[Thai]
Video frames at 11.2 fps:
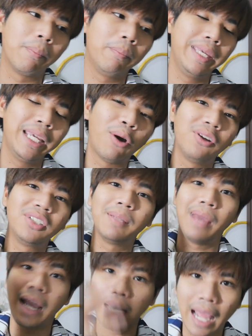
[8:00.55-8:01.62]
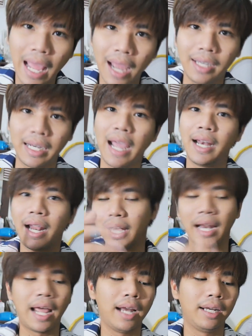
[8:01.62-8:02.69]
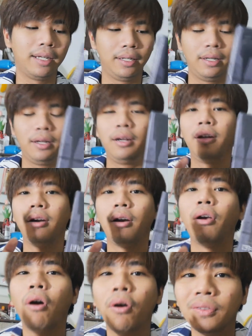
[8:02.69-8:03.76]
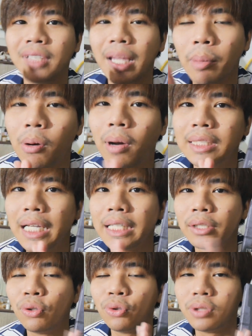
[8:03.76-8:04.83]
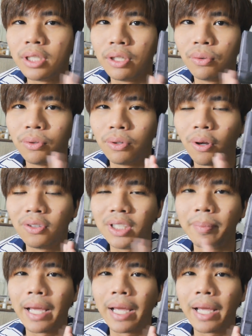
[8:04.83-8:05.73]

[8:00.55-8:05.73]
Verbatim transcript: บมีคอนเซ็ปต์อาร์ตงานอาร์ตเนี่ยลองเสพของอาจารย์นิโต้จุนจิดูลองเสพ